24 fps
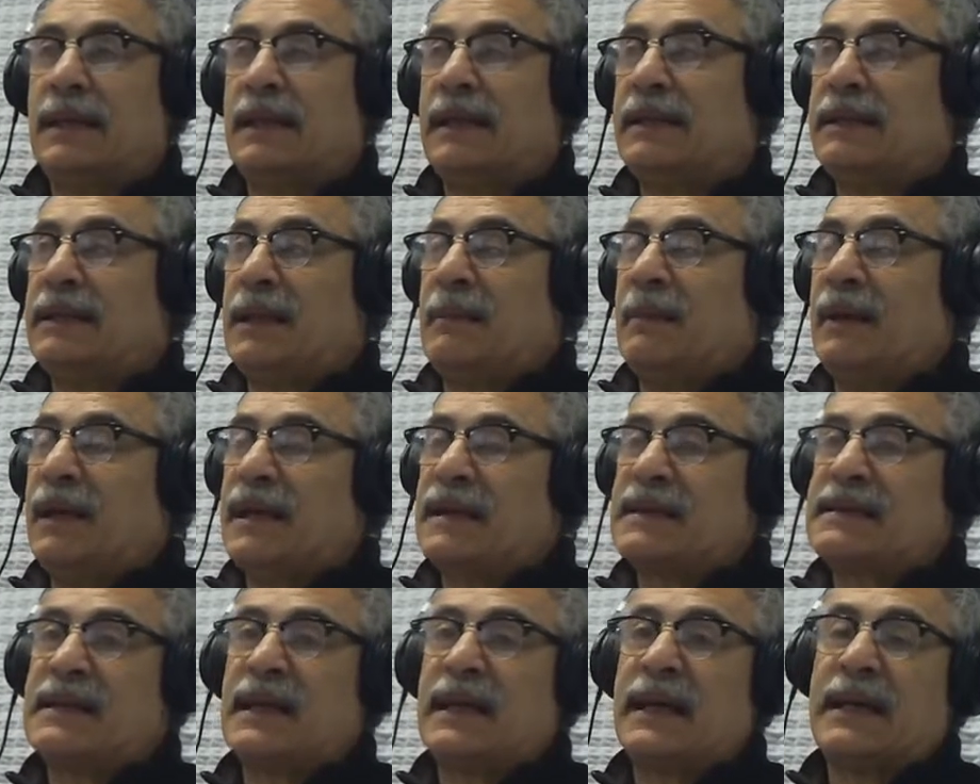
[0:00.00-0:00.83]
esta
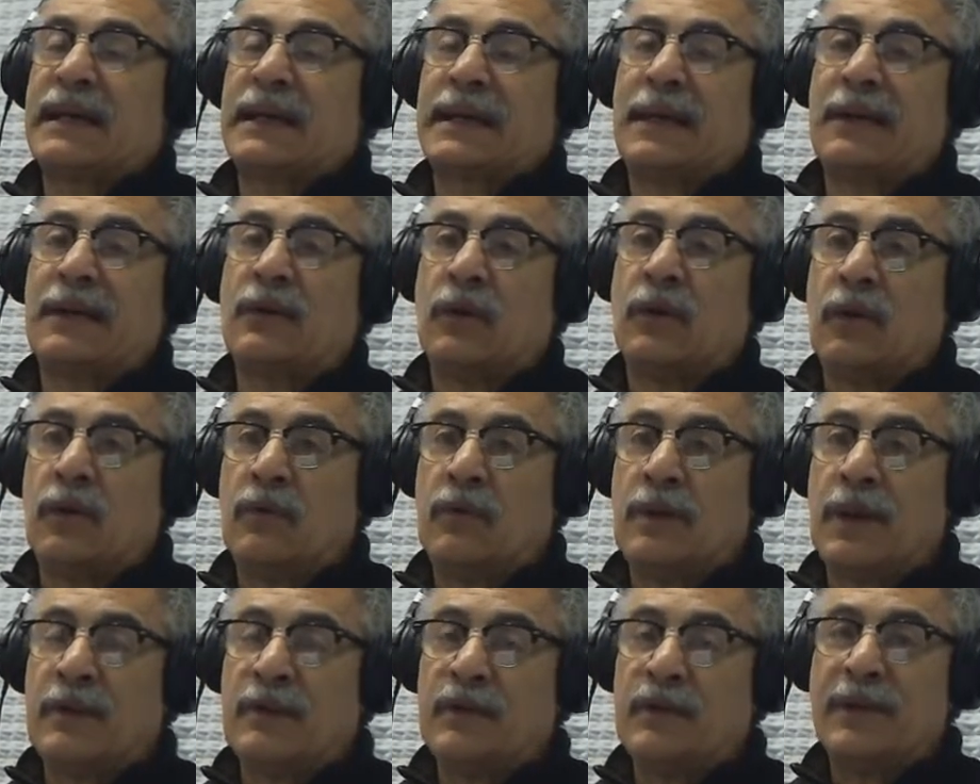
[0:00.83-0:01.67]
mala saga arrancó
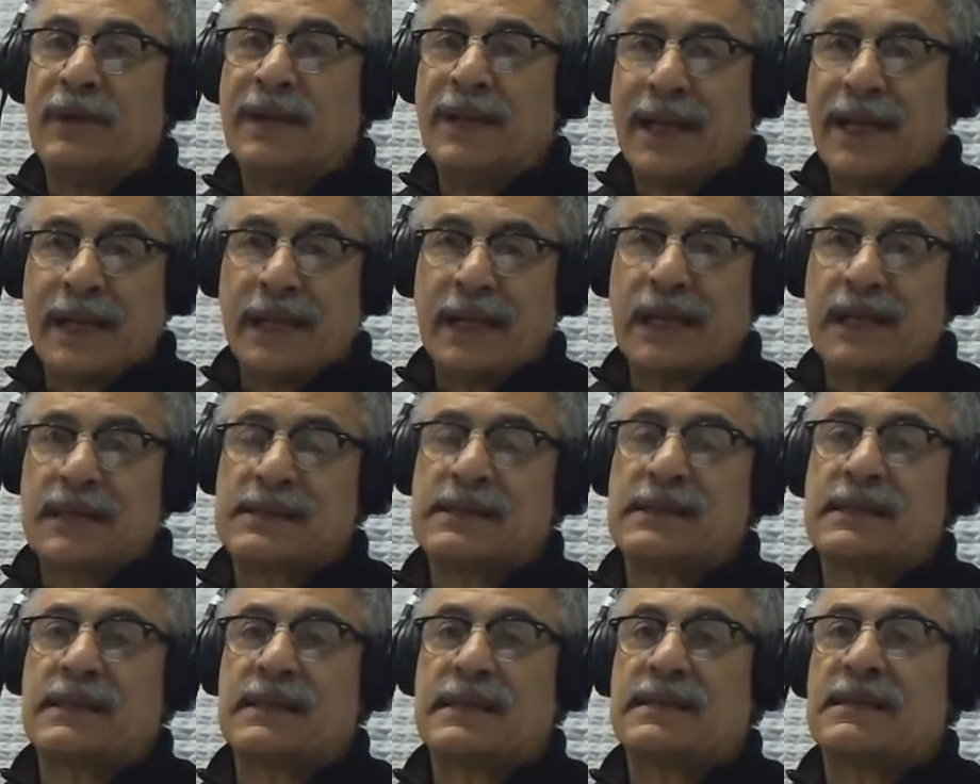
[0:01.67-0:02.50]
con un avión iraní
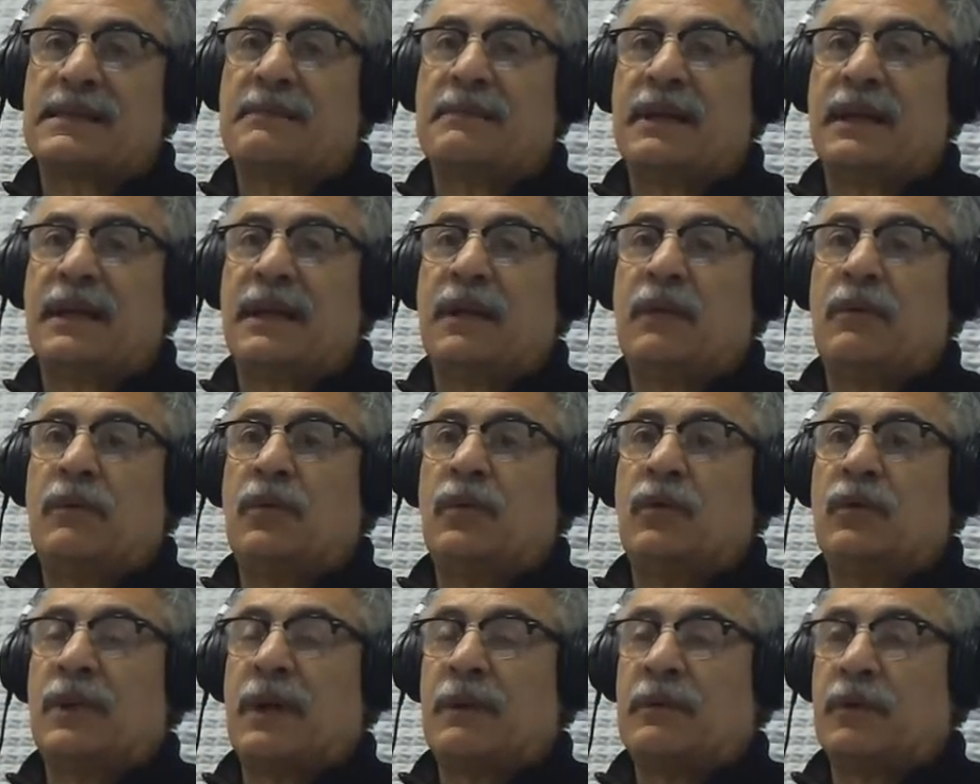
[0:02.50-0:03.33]
hace tres semanas,
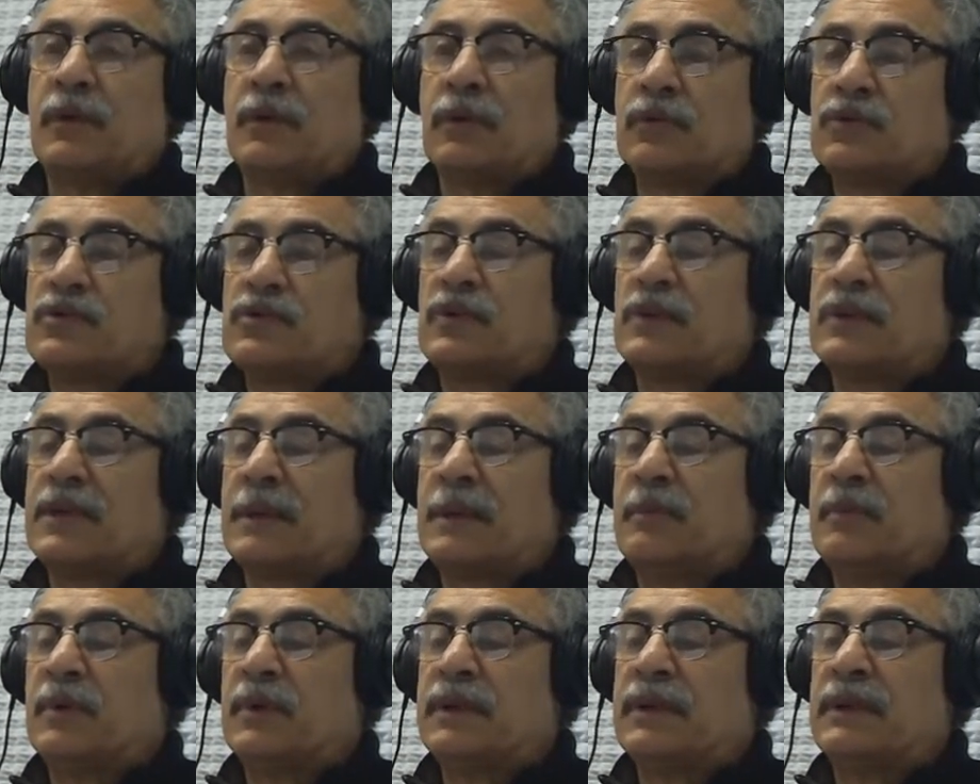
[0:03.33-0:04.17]
luego un avión ruso de
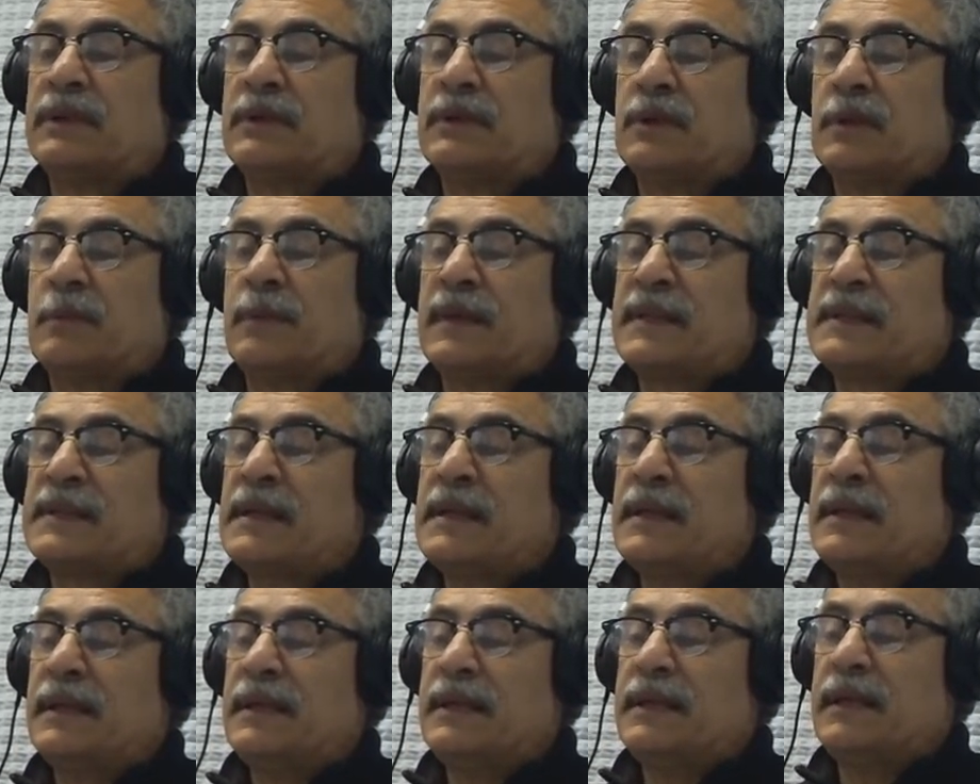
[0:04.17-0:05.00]
transporte de tropas
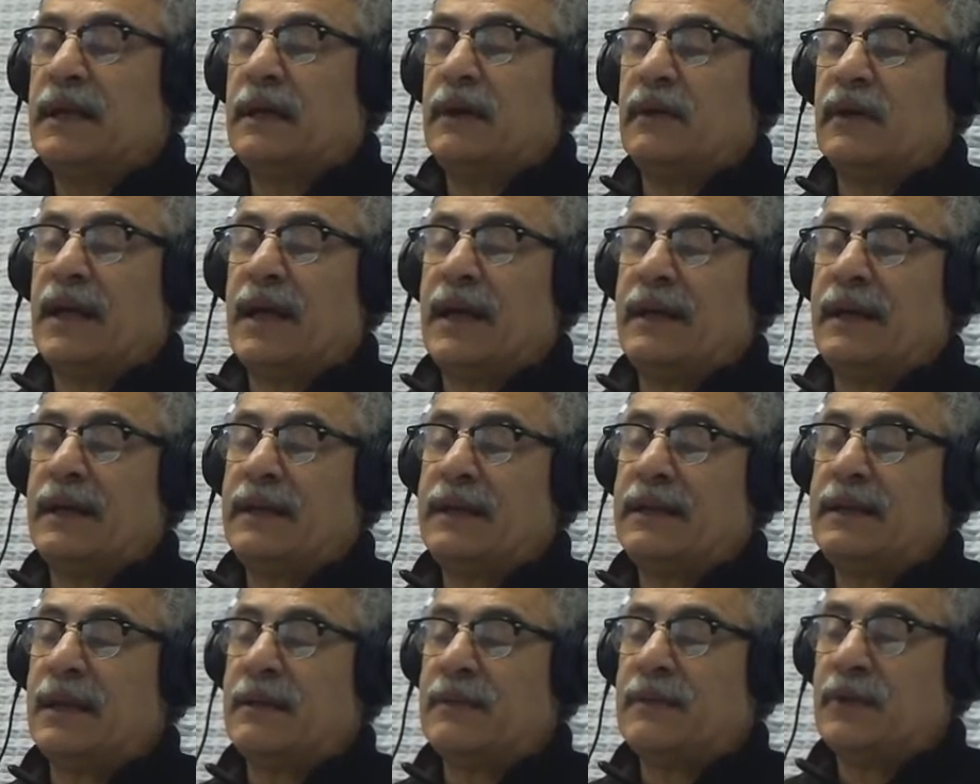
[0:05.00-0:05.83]
y ahora
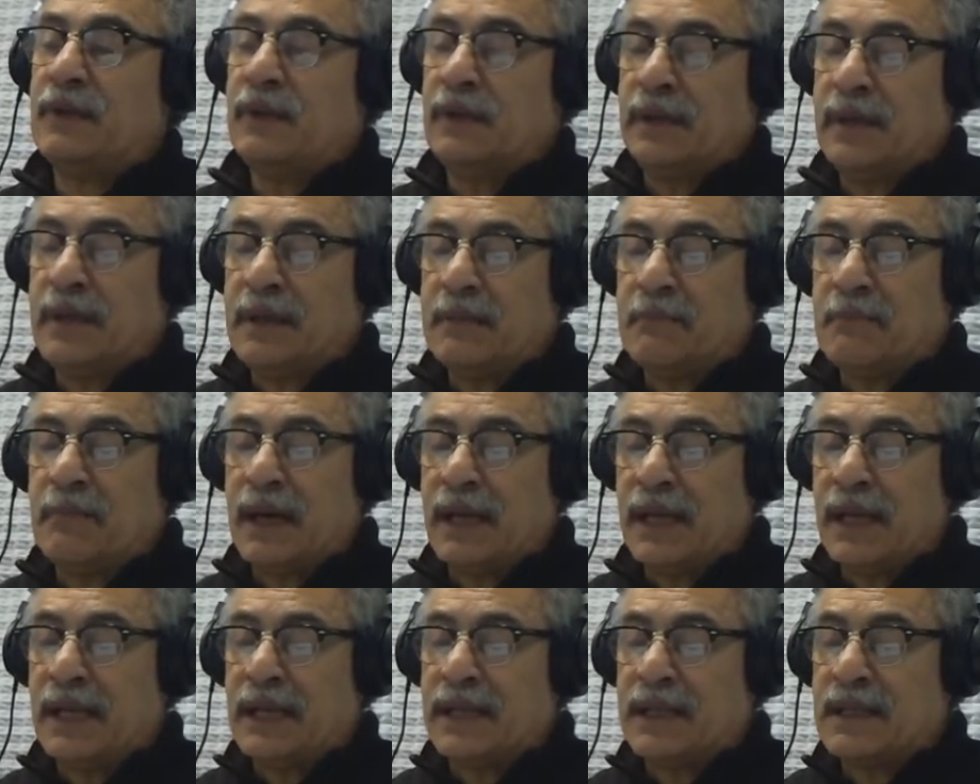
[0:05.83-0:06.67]
este avión en
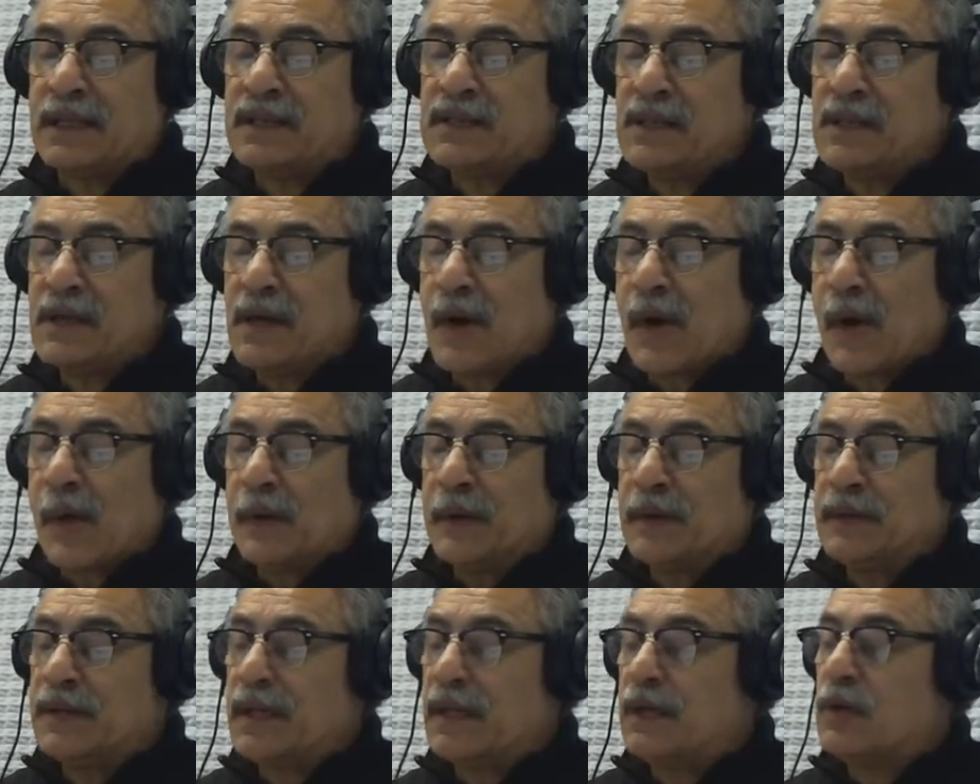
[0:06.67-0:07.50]
Bangladesh,
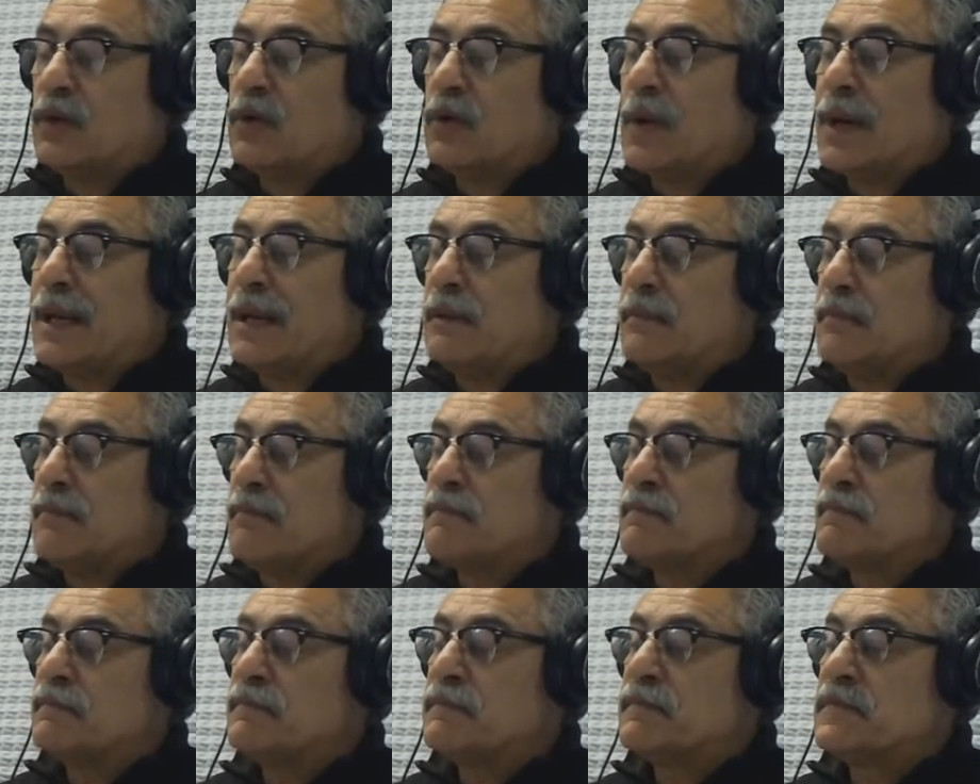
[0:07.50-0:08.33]
de lo cual
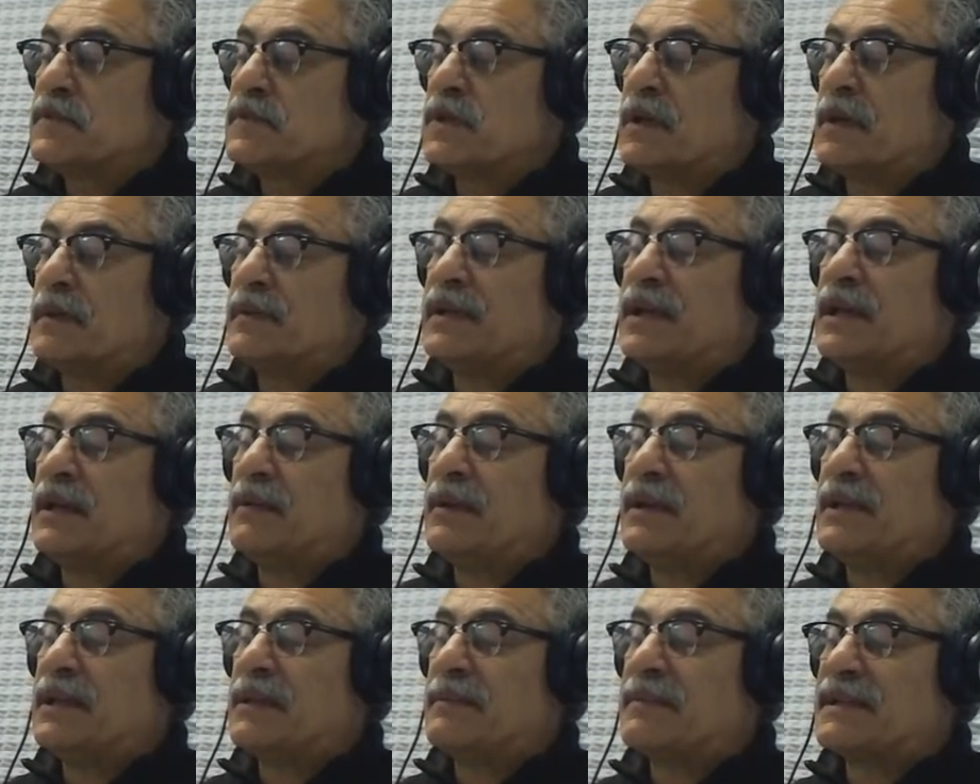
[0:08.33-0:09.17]
todavía
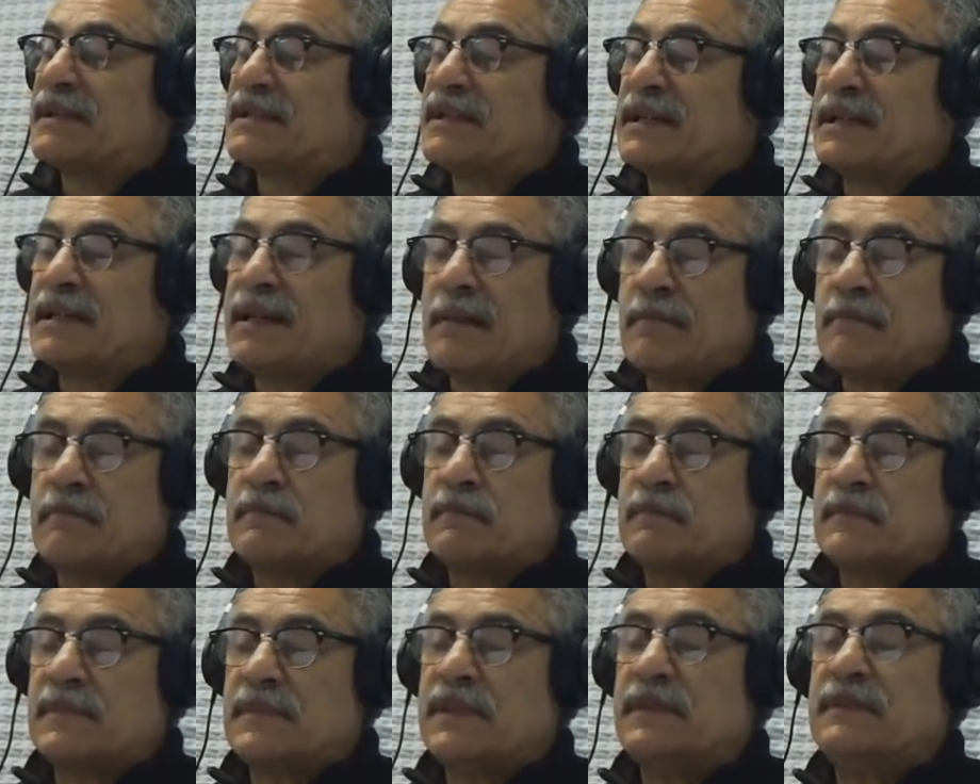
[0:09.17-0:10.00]
no hay demasiada
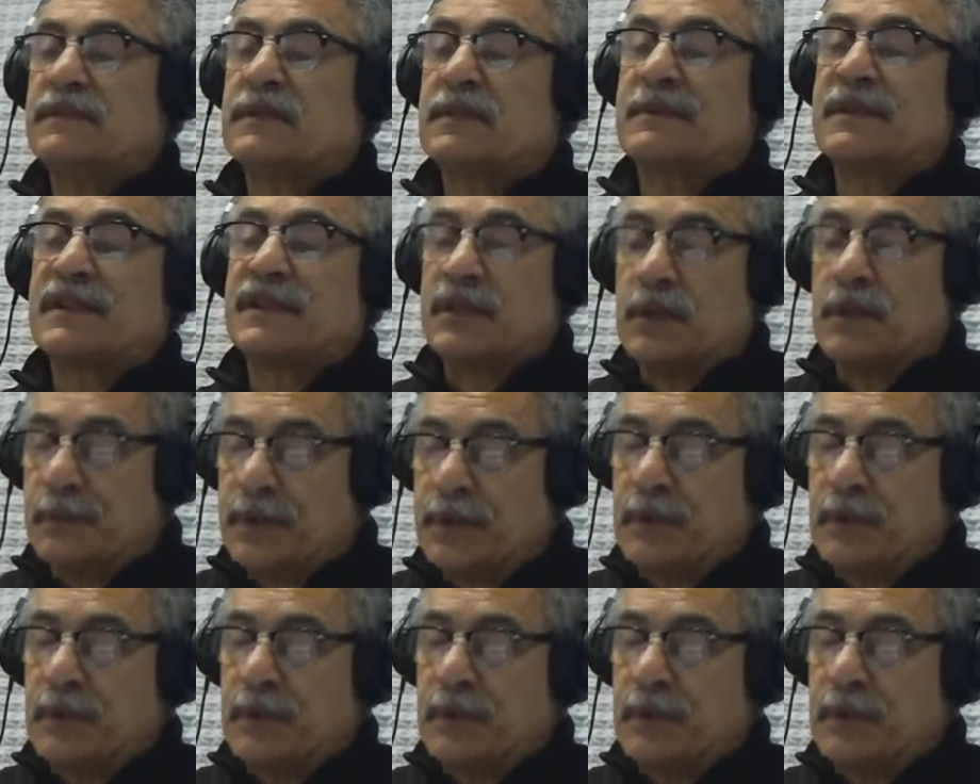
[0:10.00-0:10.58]
información.